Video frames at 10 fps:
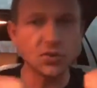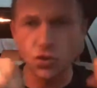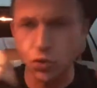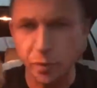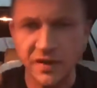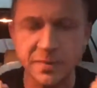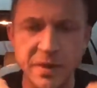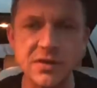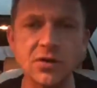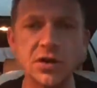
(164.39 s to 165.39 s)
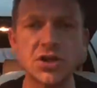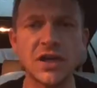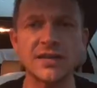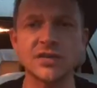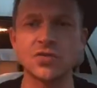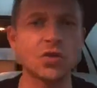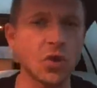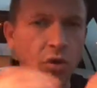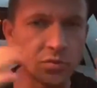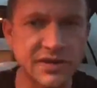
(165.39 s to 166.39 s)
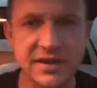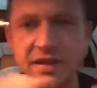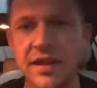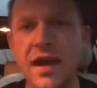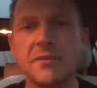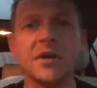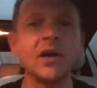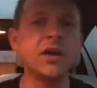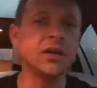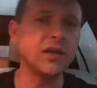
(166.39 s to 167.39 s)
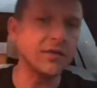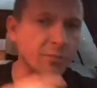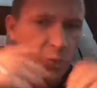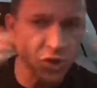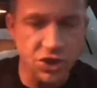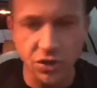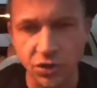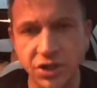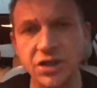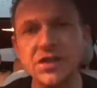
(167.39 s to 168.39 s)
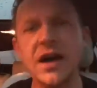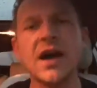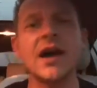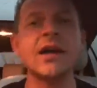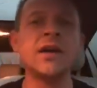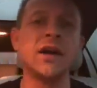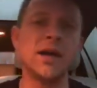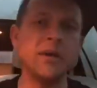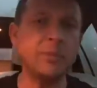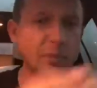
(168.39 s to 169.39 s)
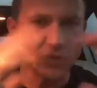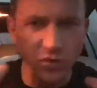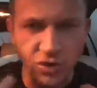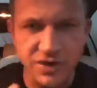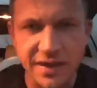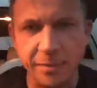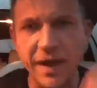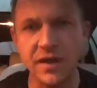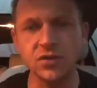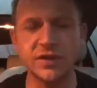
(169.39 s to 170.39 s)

super spędzony czas z córką, z synem, nie wiem, pójście do kina, e, po prostu coś zaplanuj.